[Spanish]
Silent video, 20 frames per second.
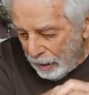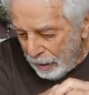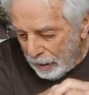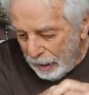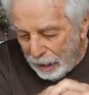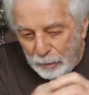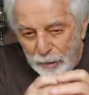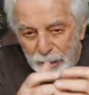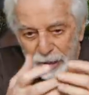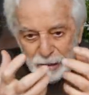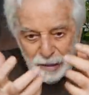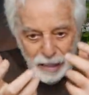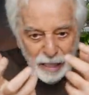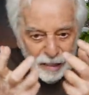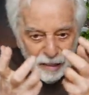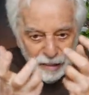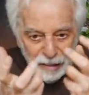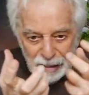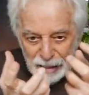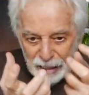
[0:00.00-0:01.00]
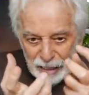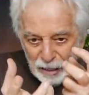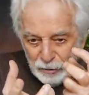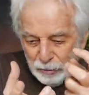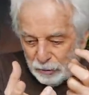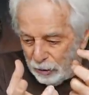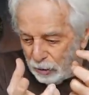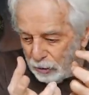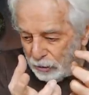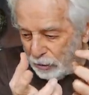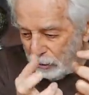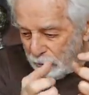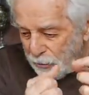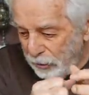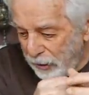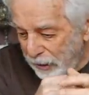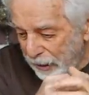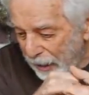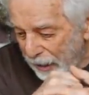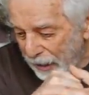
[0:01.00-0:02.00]
La verdad en la
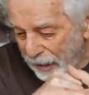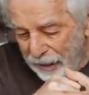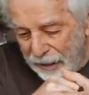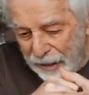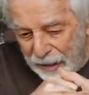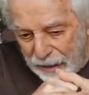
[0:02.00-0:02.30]
filosofía.